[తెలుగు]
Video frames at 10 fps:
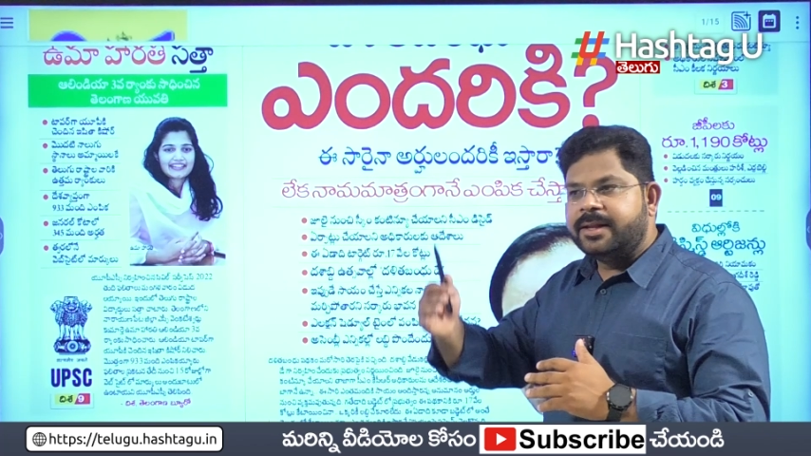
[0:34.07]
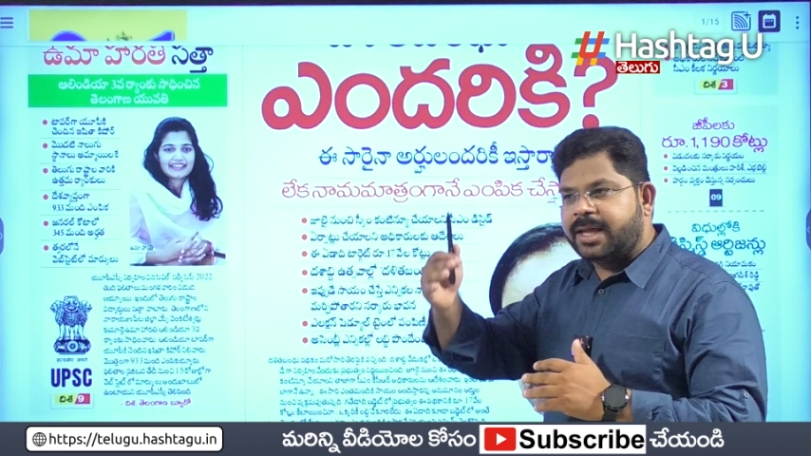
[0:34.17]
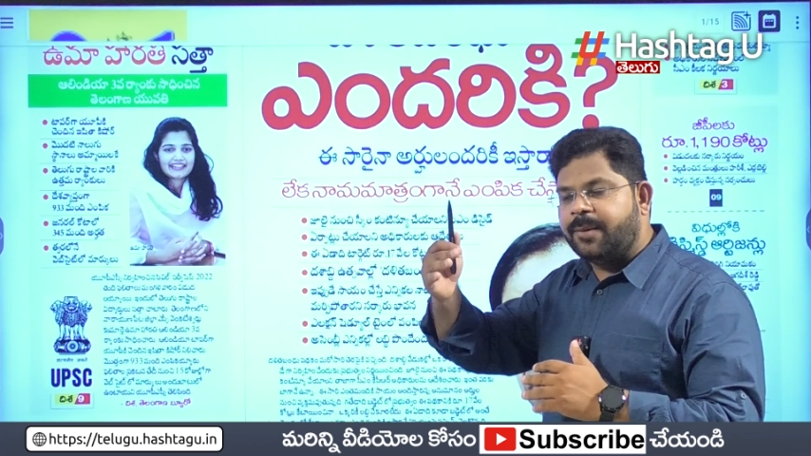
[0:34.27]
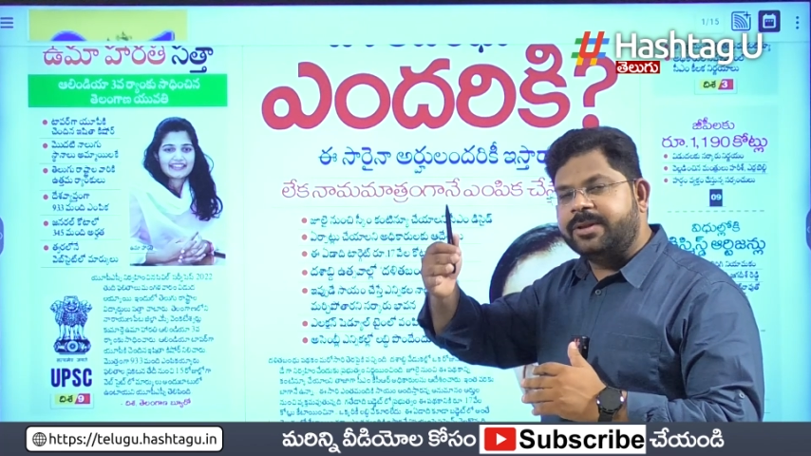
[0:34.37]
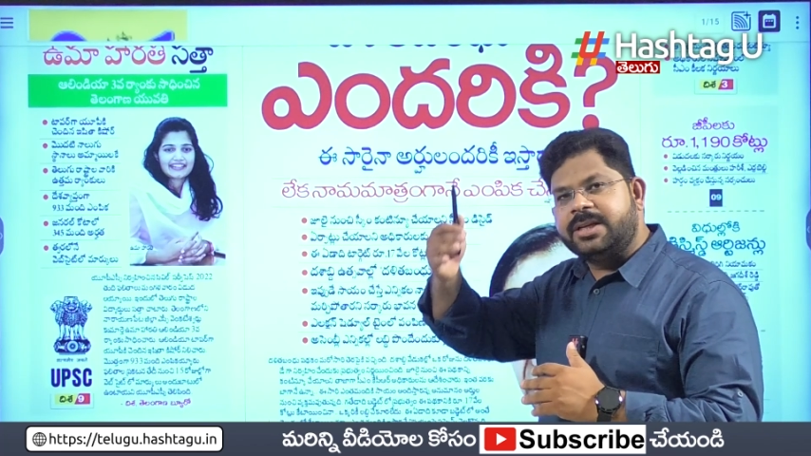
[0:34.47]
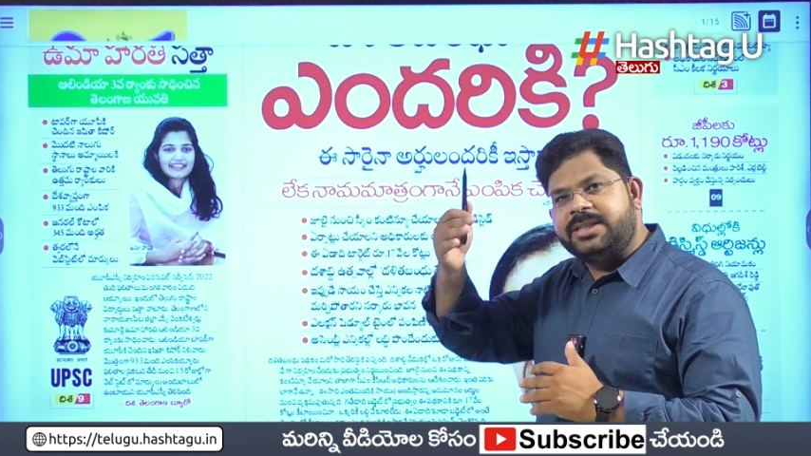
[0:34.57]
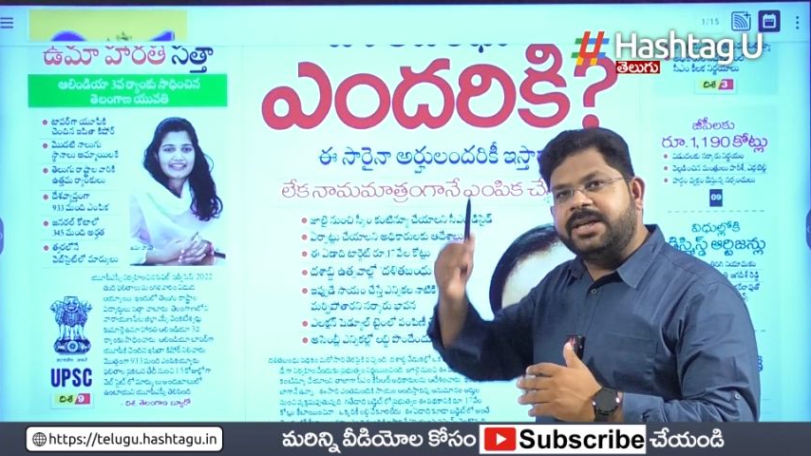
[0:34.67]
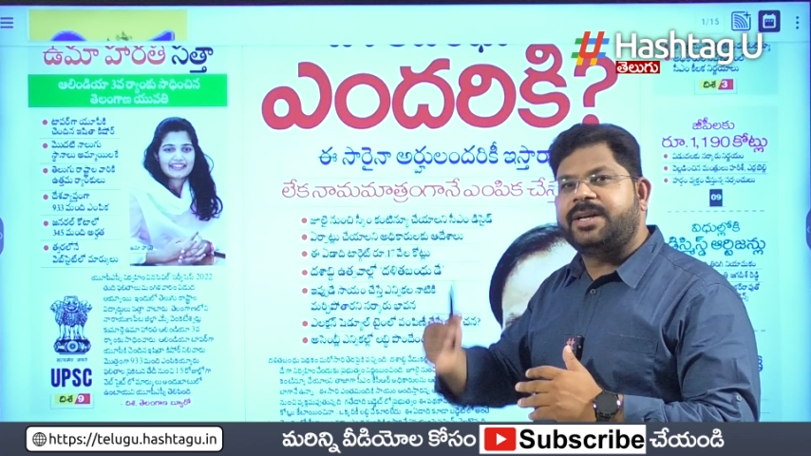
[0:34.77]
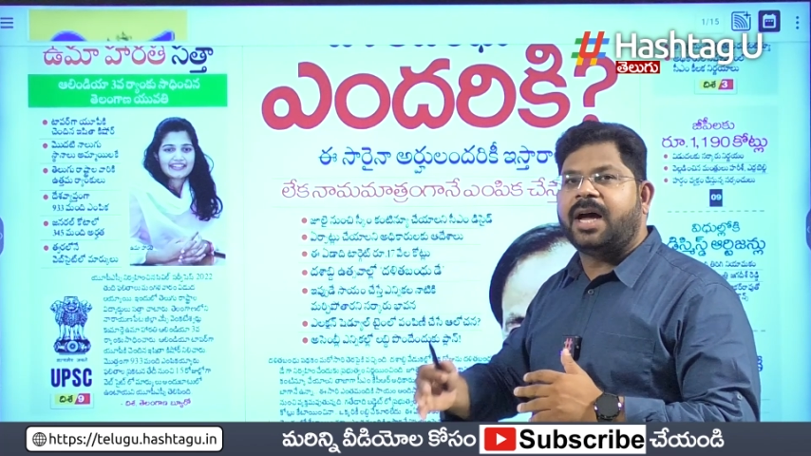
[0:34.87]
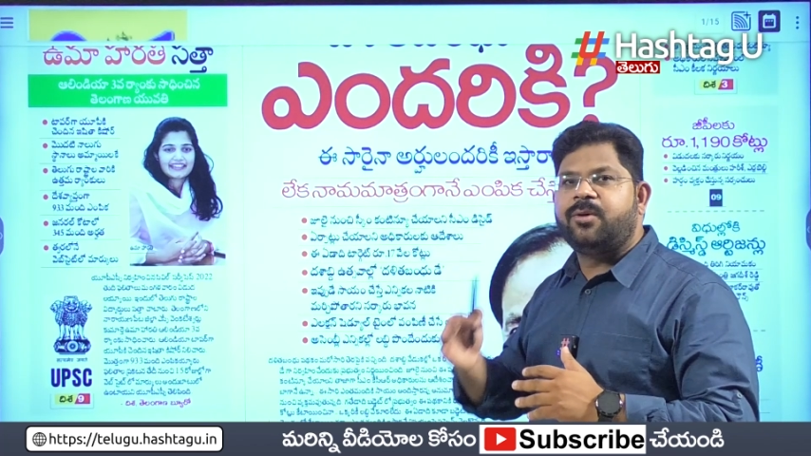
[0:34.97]
తన వద్ద
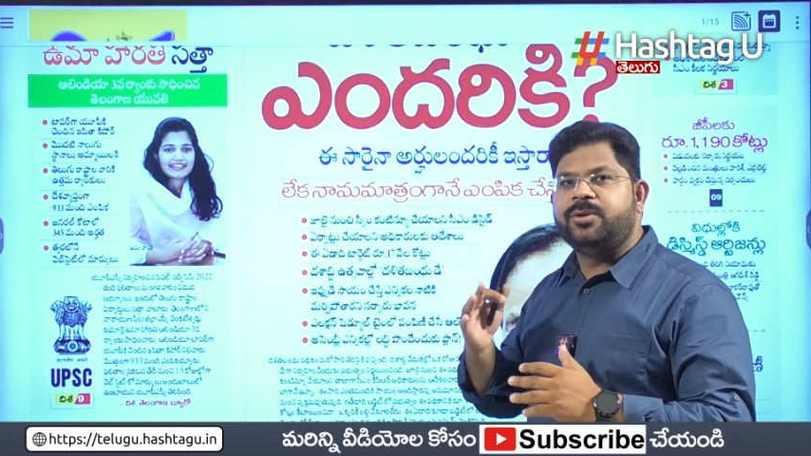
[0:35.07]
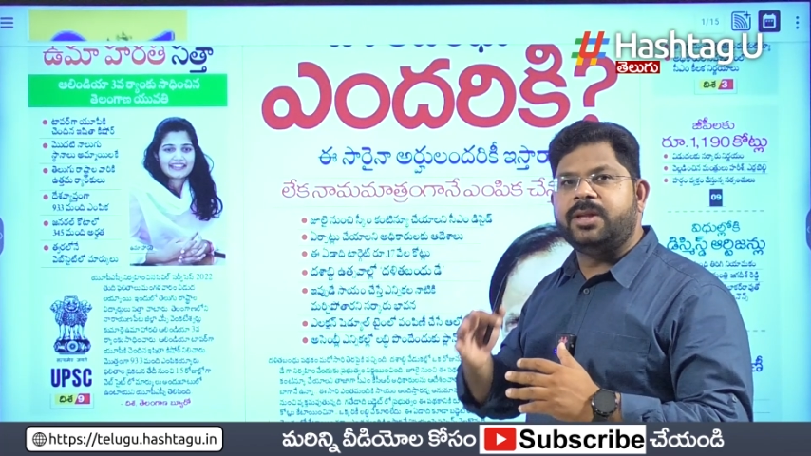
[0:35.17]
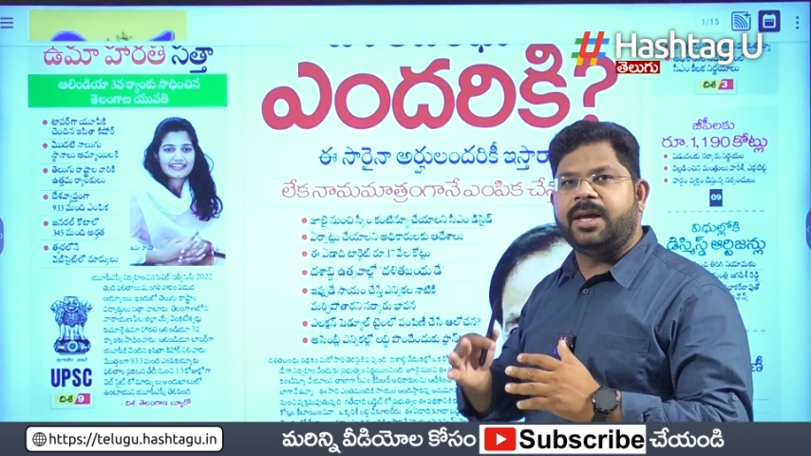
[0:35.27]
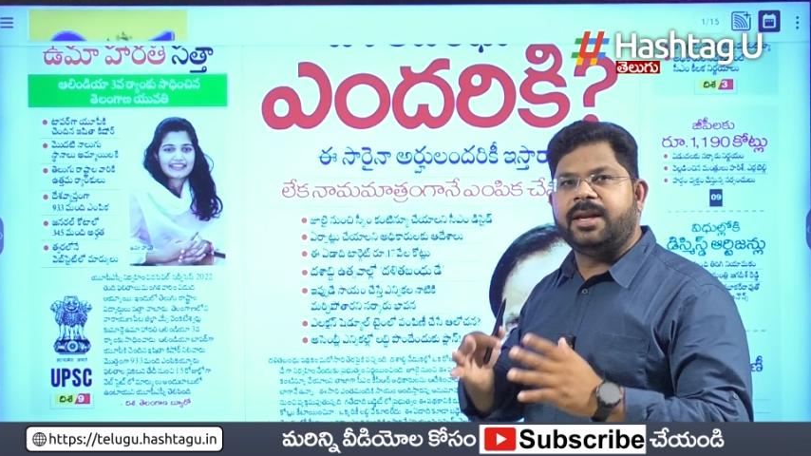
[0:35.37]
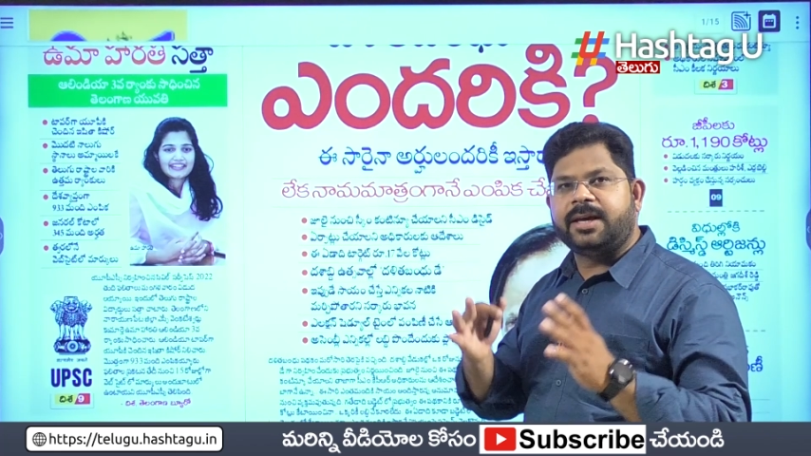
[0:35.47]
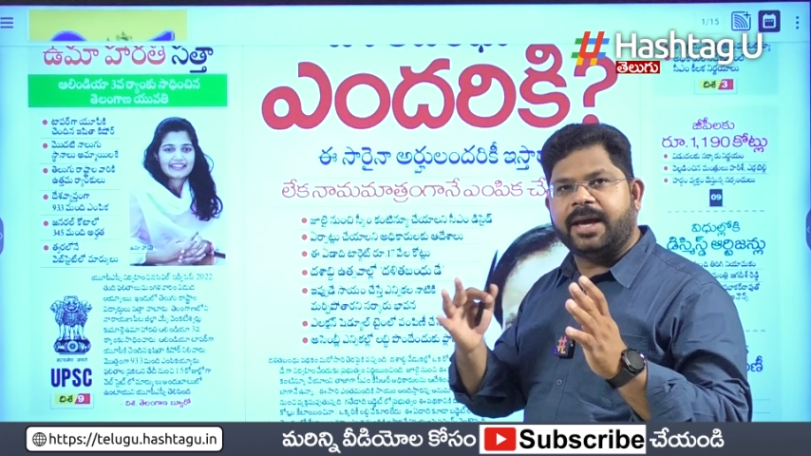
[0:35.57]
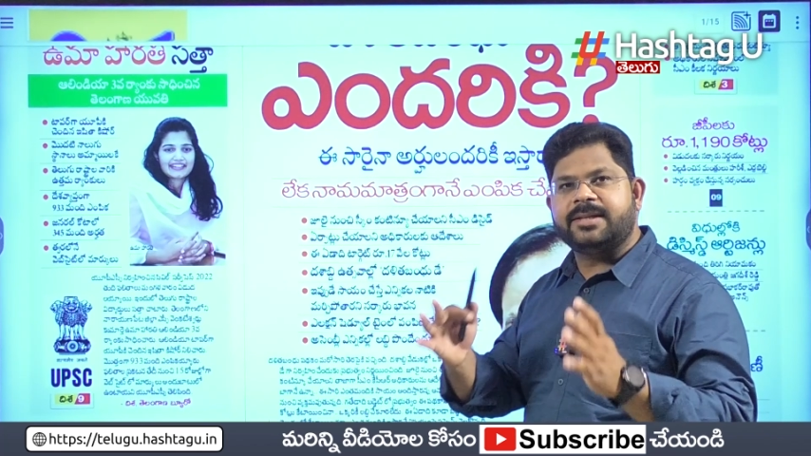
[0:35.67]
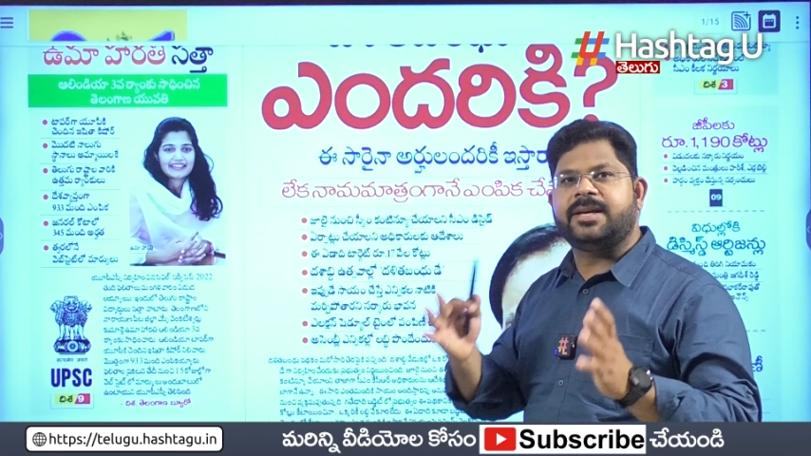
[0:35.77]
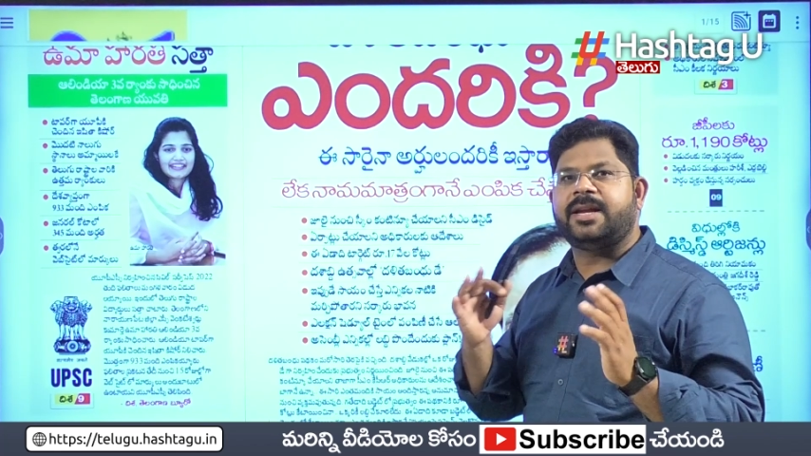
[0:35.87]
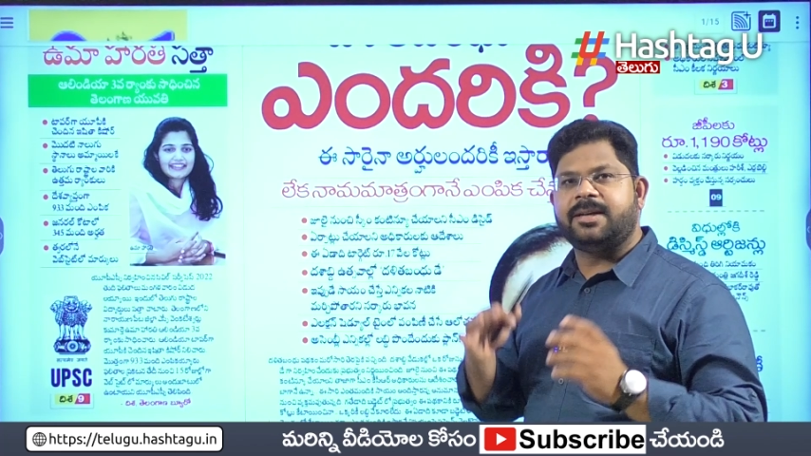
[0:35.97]
చిట్టా ఉంది అని
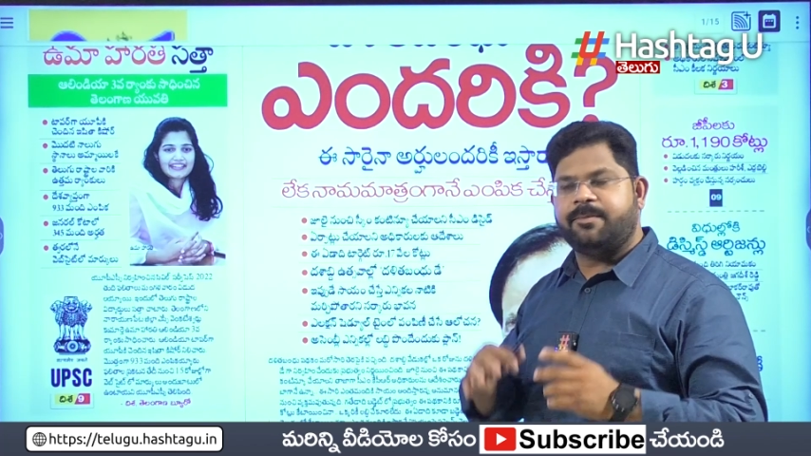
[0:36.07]
కేసీఆర్